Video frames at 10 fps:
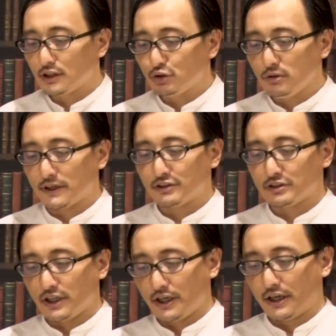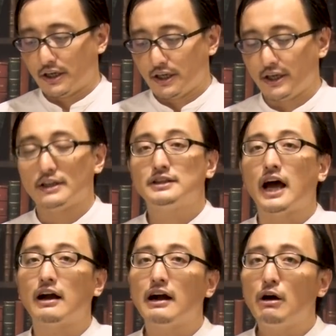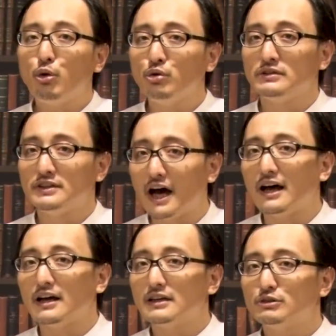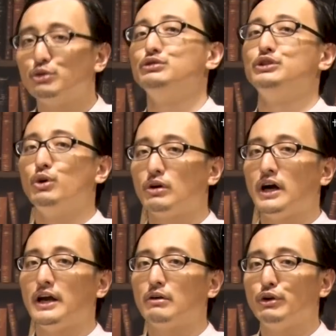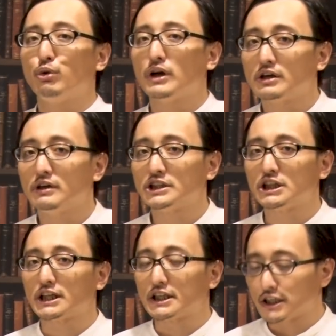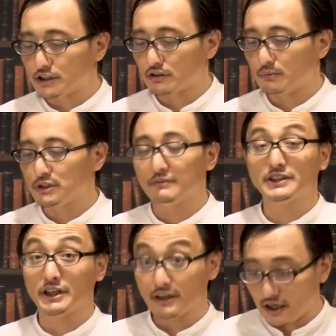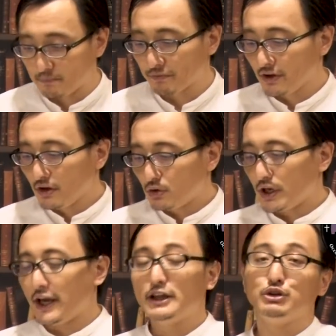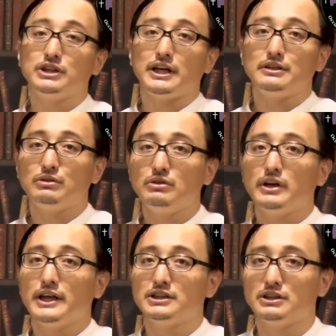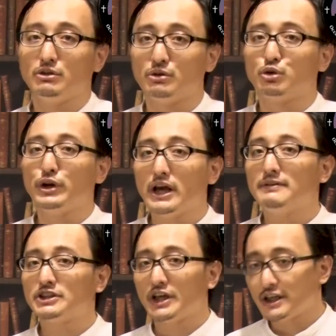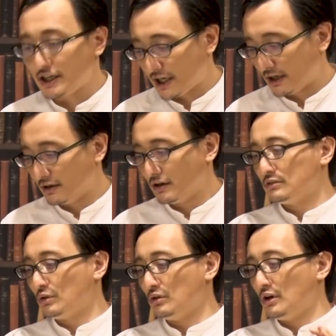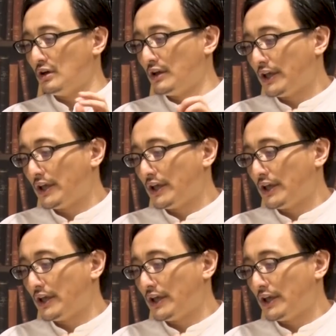例えばですね、え高女という妖怪、これ妖怪詳しい方だったら知ってるかもしれませんが、これは江戸時代の絵師の鳥山石燕の